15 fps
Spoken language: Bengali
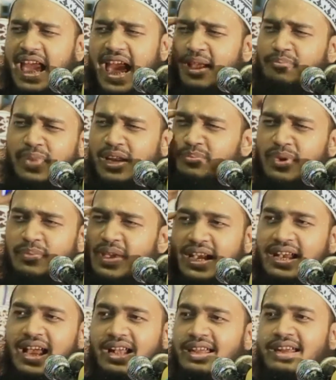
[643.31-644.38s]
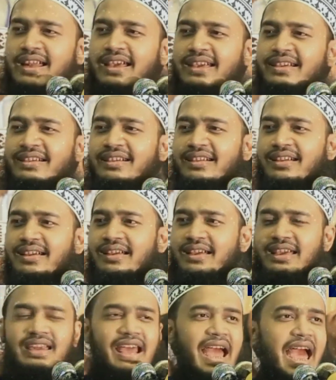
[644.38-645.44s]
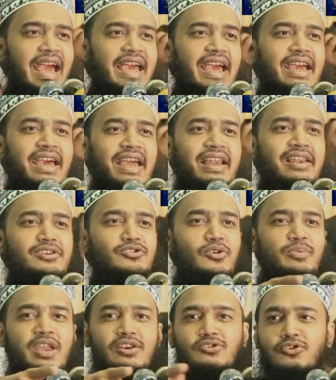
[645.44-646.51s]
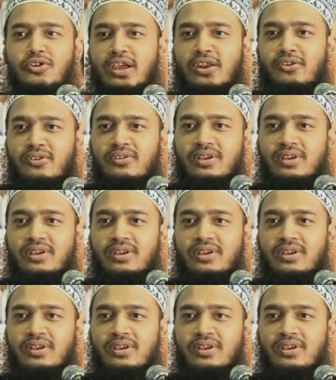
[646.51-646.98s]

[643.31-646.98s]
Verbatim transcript: একবার বিবেক খাটে নাই কিরে এক অ্যাঙ্গেল ছবি আসলো কেন